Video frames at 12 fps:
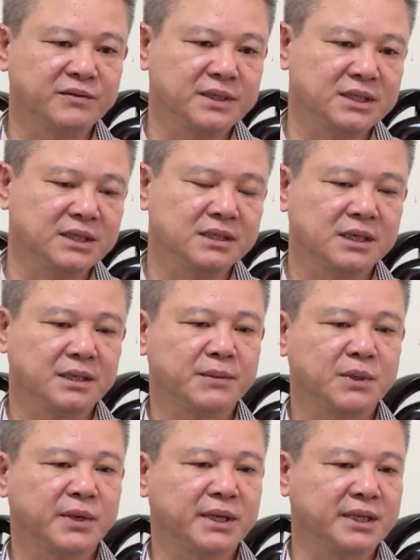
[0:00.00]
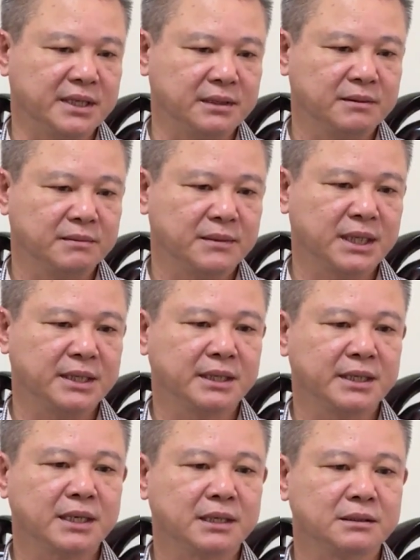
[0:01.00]
với những người mà ngoại tỉnh mà
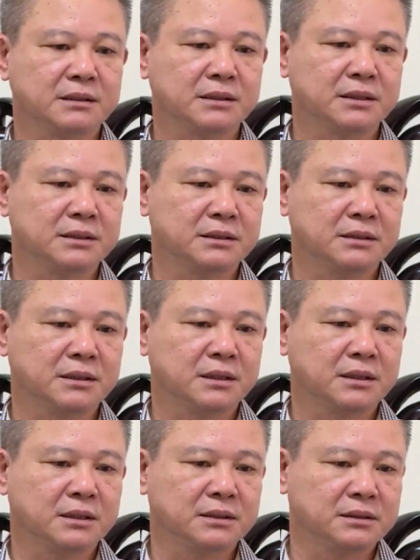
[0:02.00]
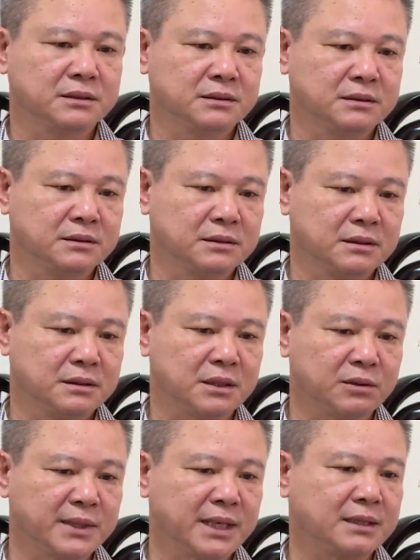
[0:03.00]
hiện đang ờ,
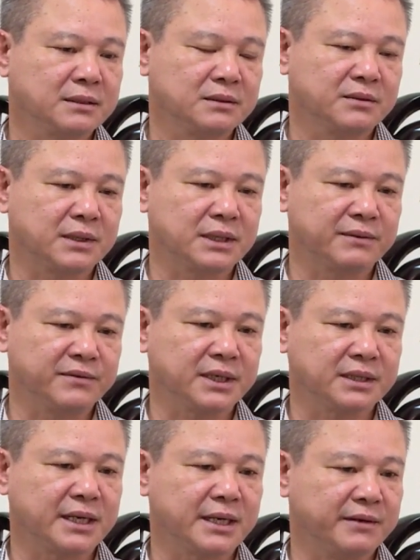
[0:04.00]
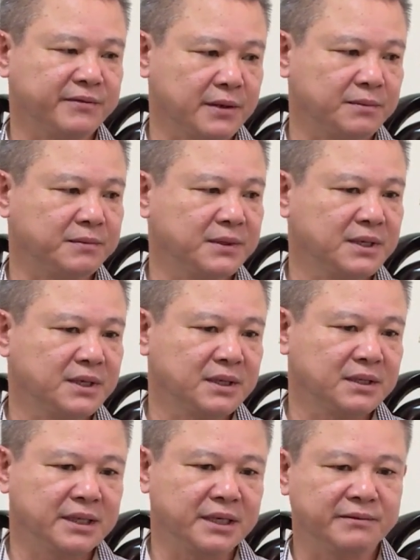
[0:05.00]
công tác hoặc làm việc tại Hải Phòng
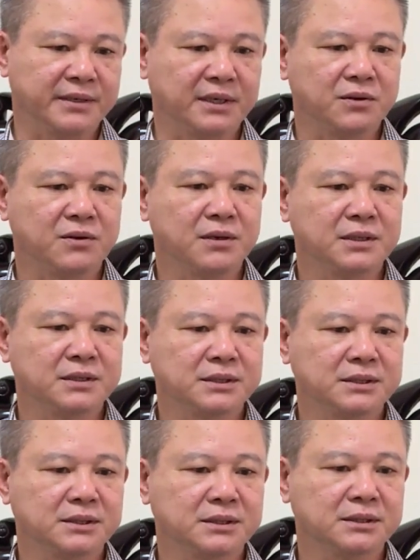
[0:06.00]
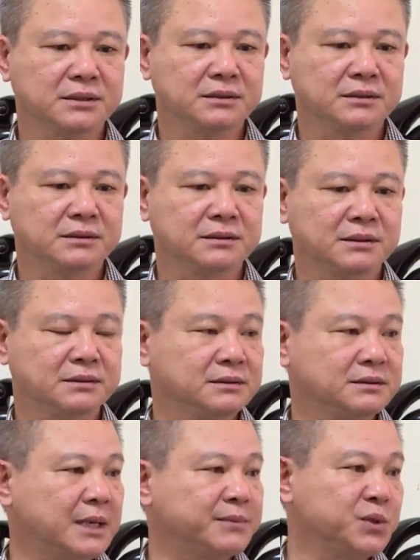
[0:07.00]
thì phải có
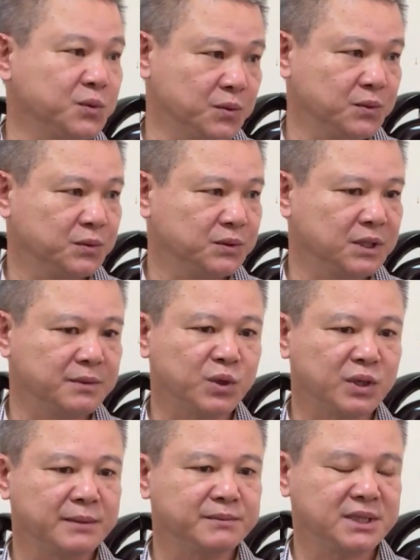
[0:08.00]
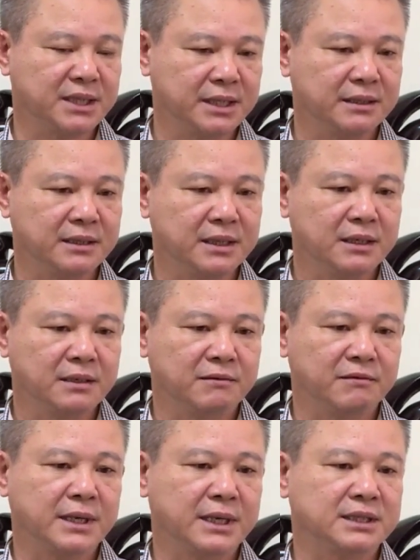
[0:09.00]
tạm trú từ một năm trở lên
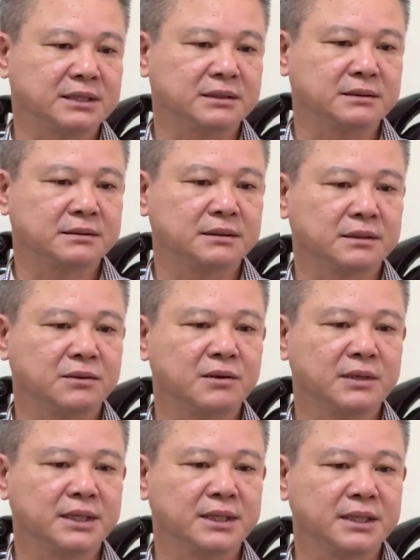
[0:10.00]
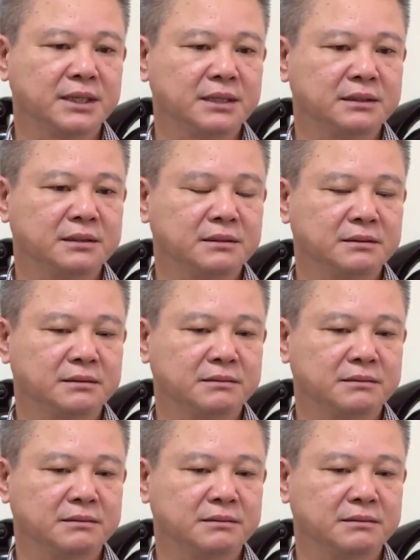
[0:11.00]
và ờ, có cái, cái, cái ừ,